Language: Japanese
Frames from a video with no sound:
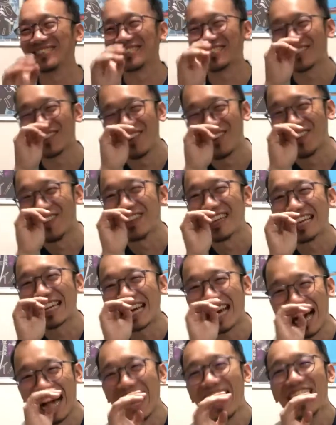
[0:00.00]
嘘俺
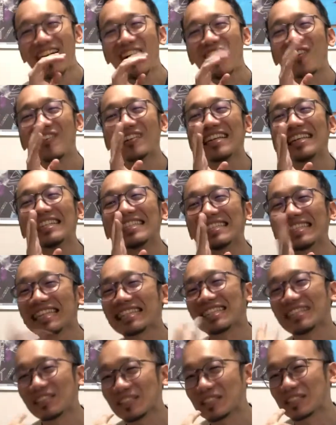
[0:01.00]
か俺に
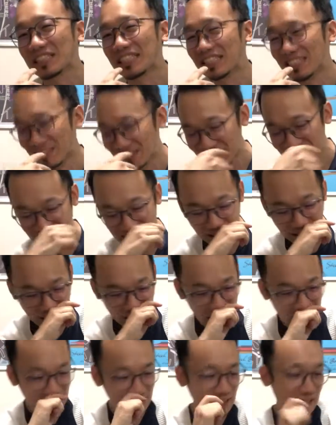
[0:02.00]
させようとしてるのはい
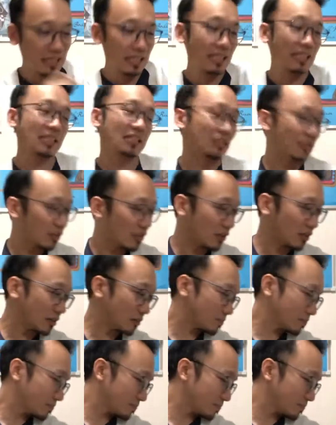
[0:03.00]
えっと